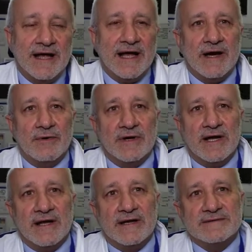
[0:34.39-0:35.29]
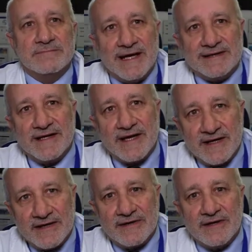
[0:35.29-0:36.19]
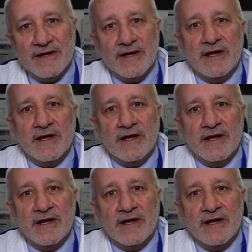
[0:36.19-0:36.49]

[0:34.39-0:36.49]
a una smart care.